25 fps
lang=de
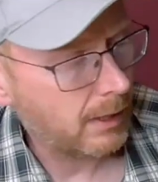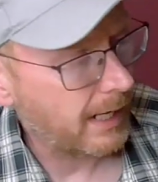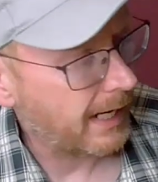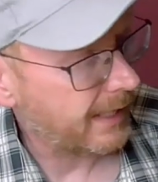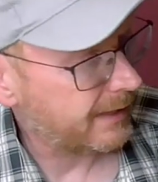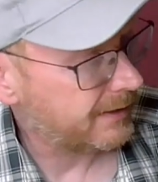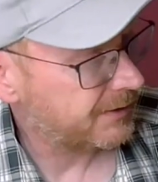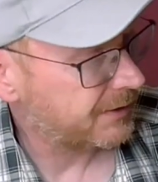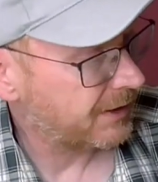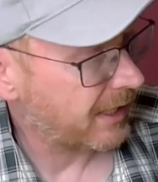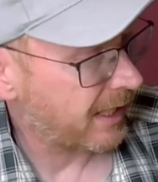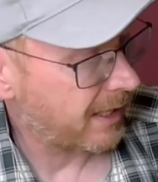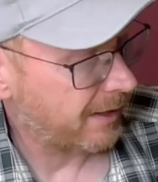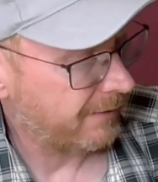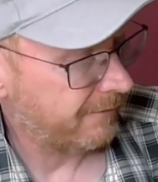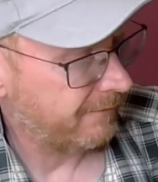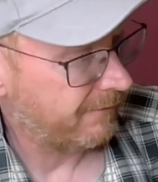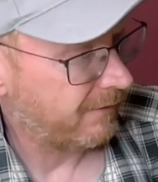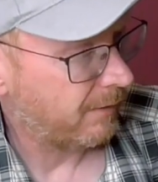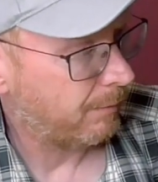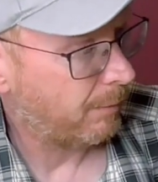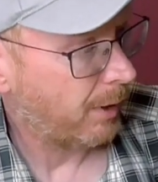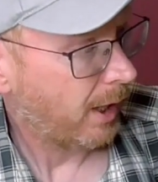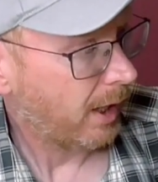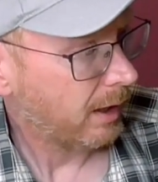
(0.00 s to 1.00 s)
extern
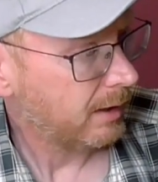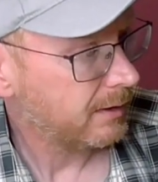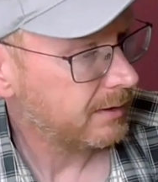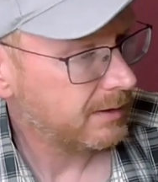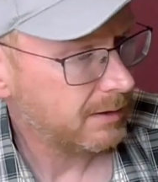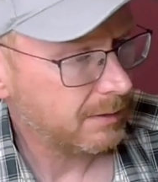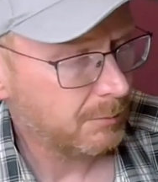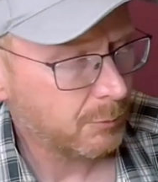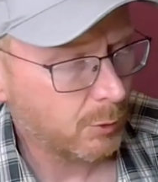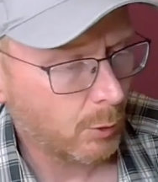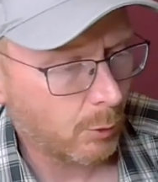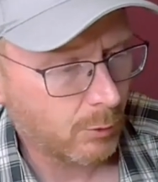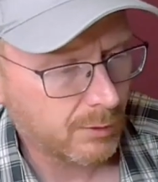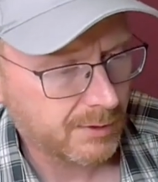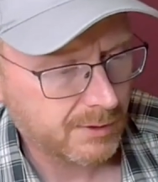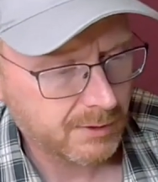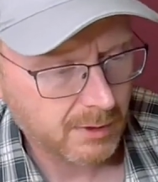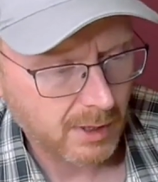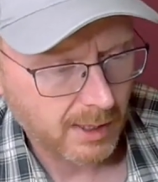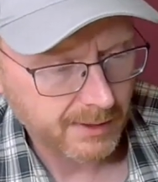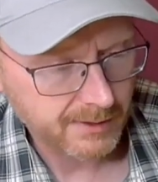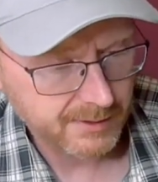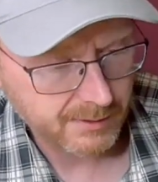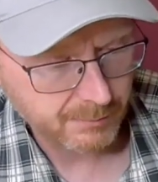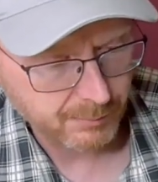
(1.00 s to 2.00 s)
verpackt im Großen
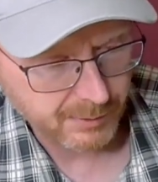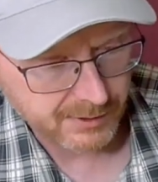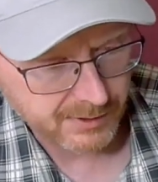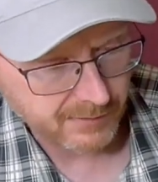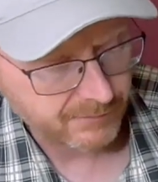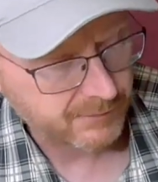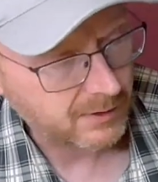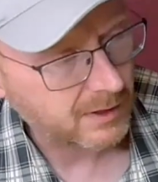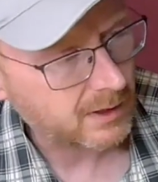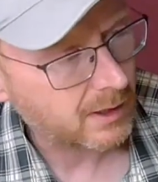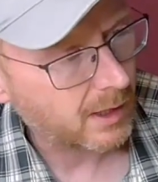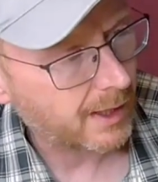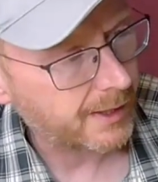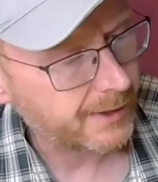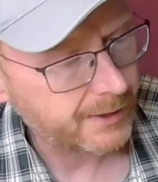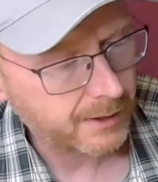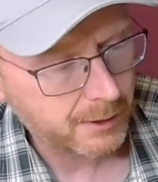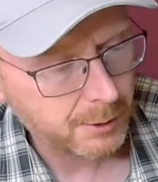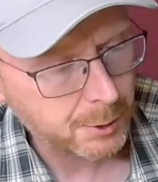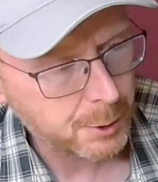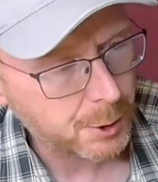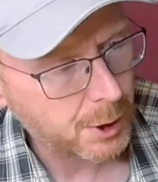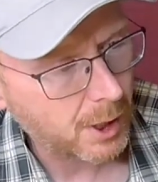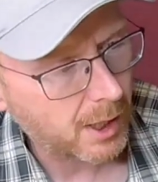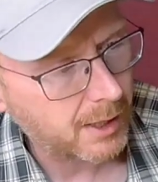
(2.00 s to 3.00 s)
und Ganzen, bis auf die
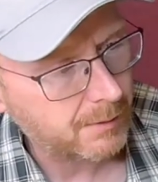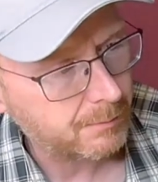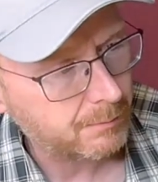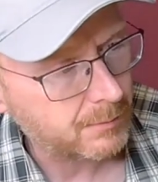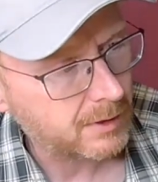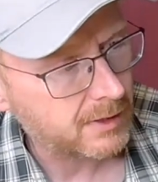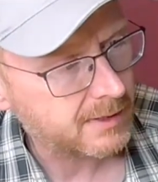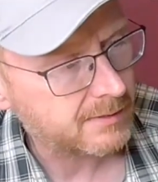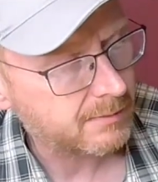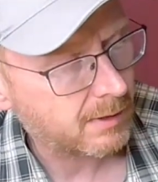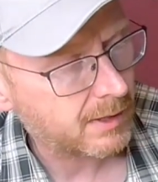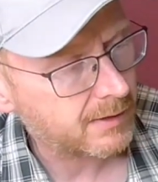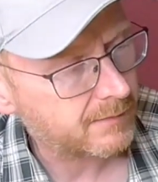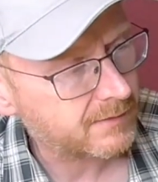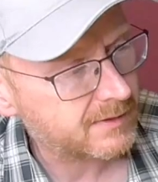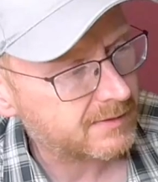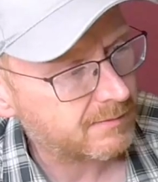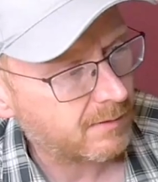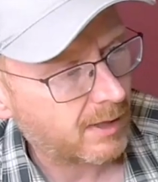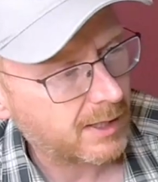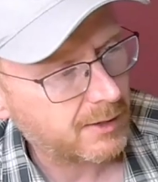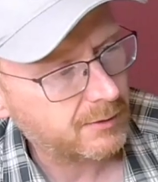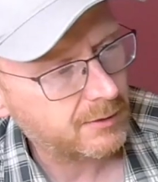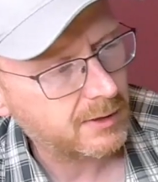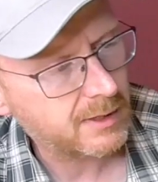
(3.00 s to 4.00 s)
kleineren Scheiben, die 2 auf
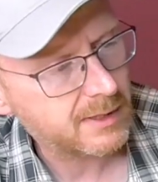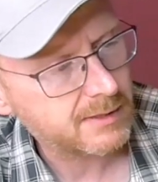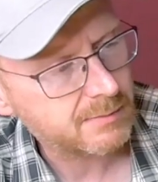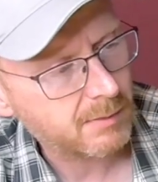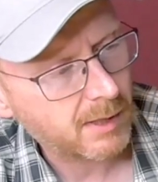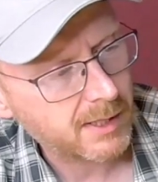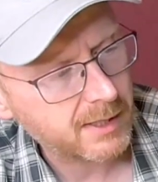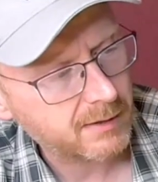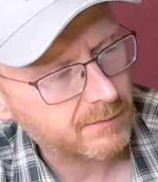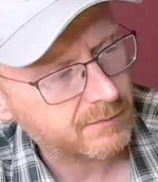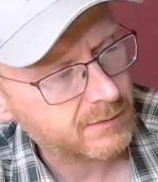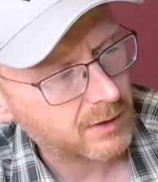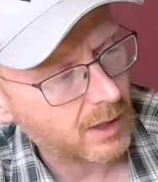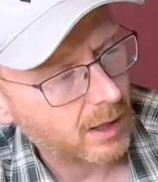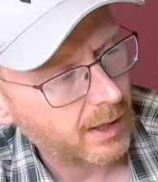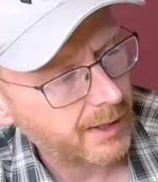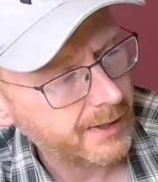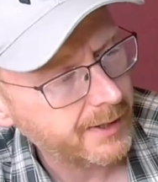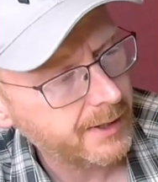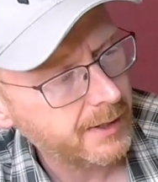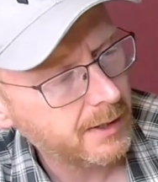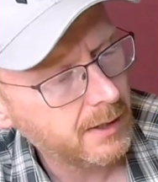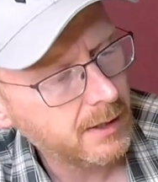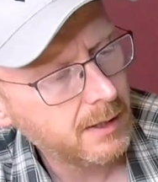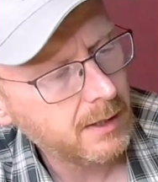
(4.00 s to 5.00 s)
2 und die 2 auf
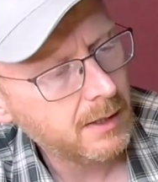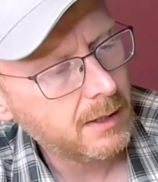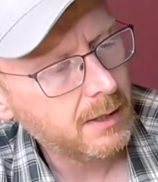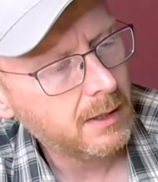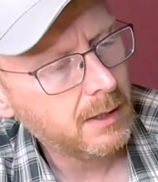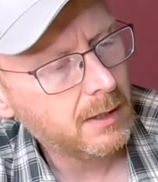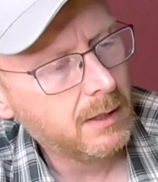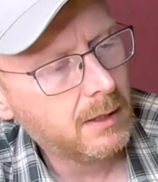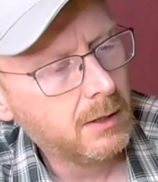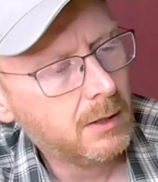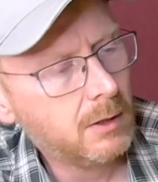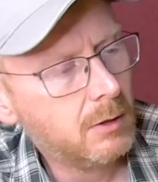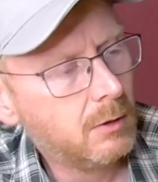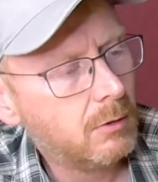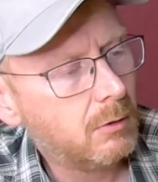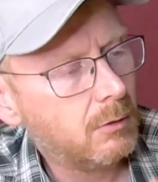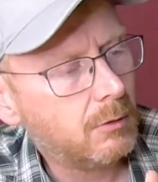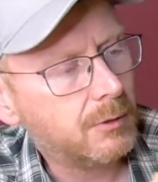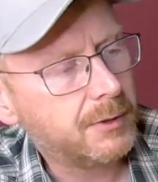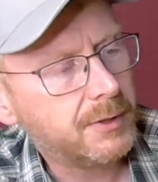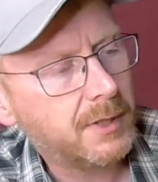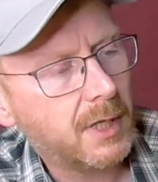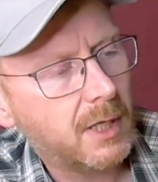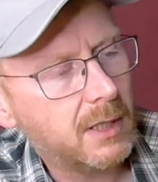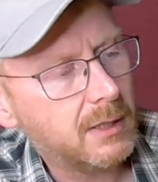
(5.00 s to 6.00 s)
3
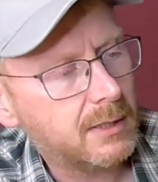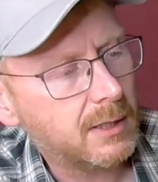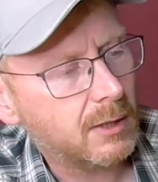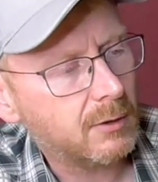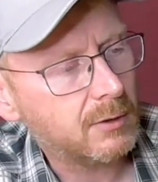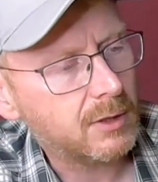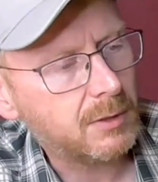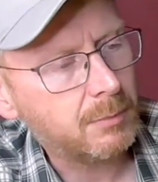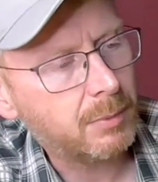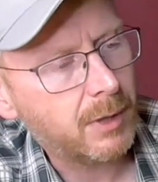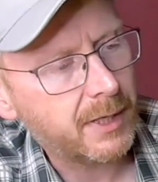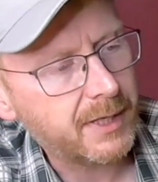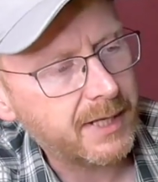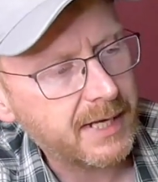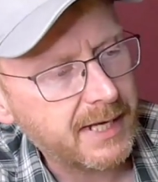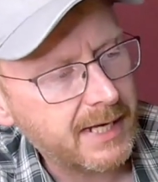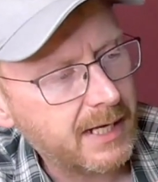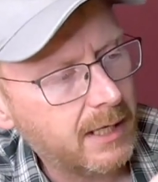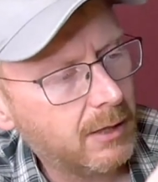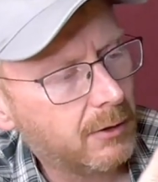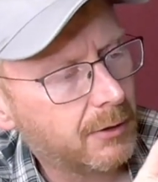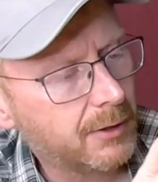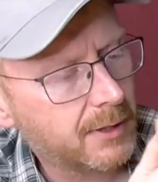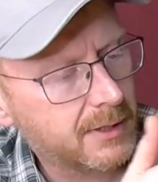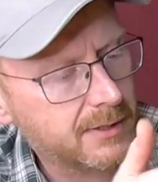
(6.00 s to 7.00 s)
und halt auch die
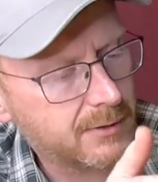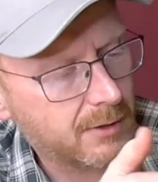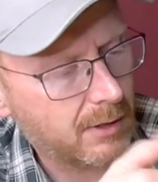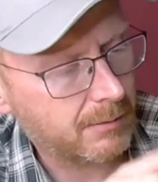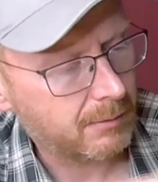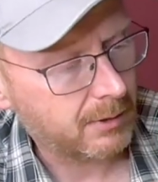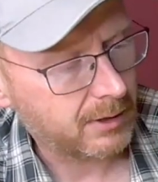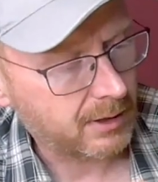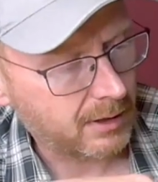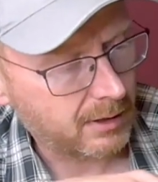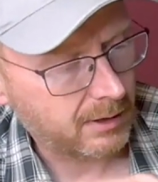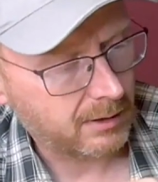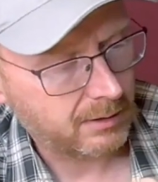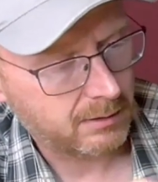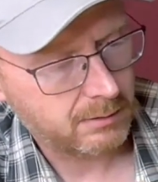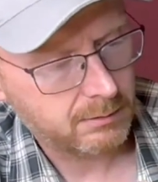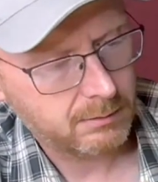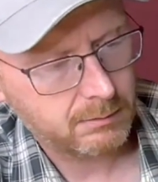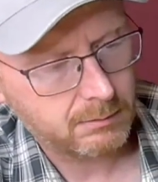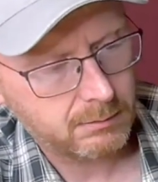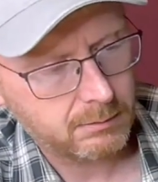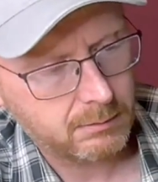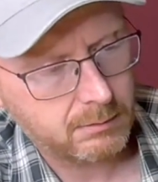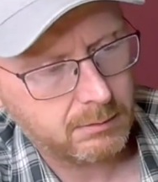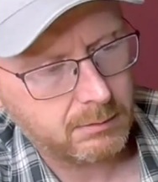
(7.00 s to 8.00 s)
Paneele oder so, aber die,
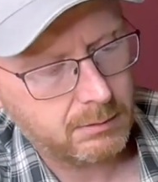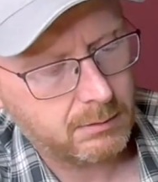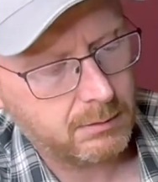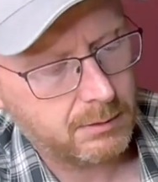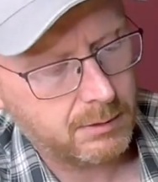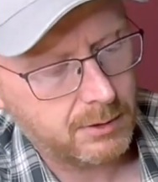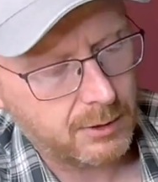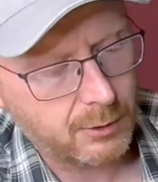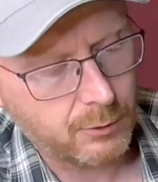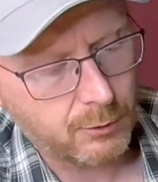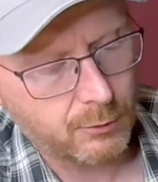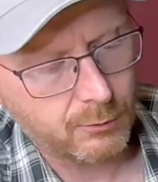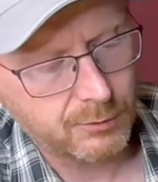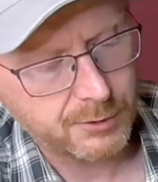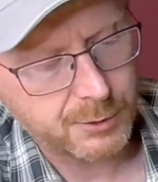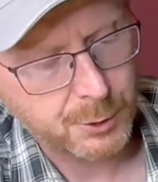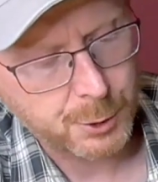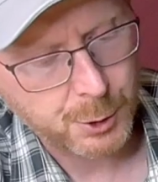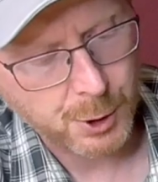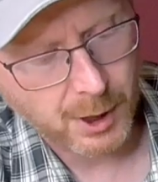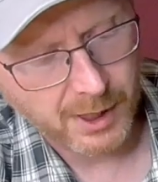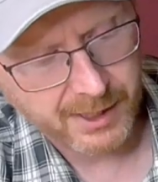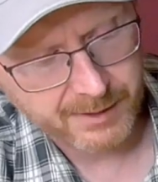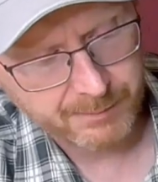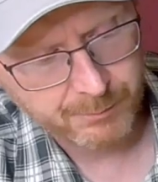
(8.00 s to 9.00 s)
die großen
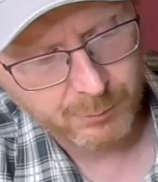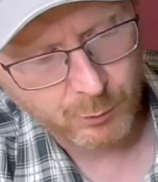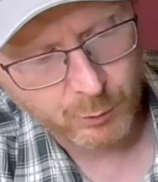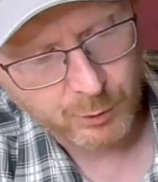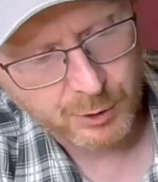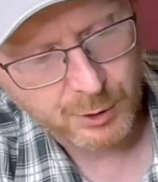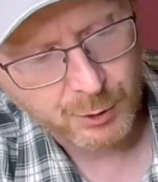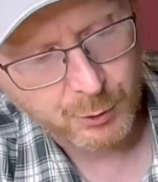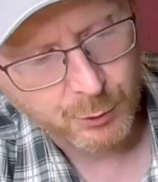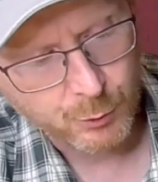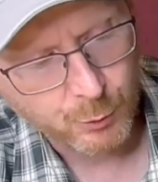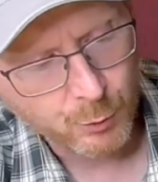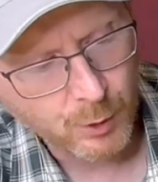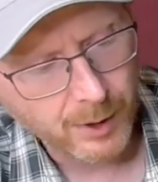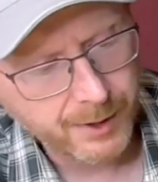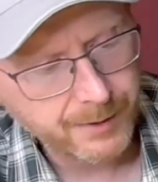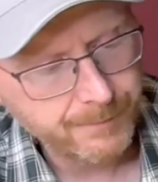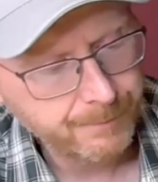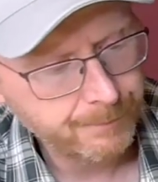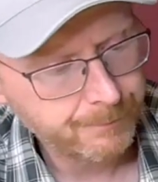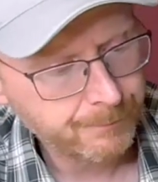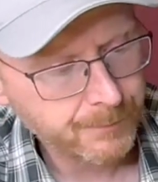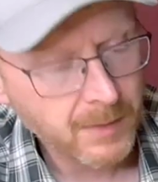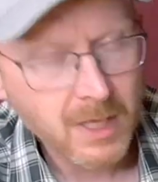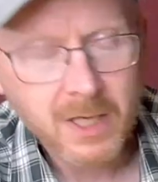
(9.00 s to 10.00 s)
Scheiben und die
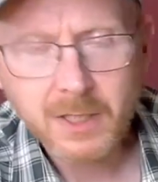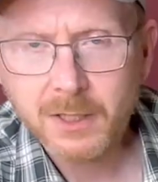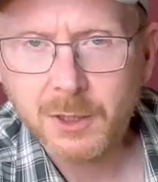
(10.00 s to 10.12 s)
Türen.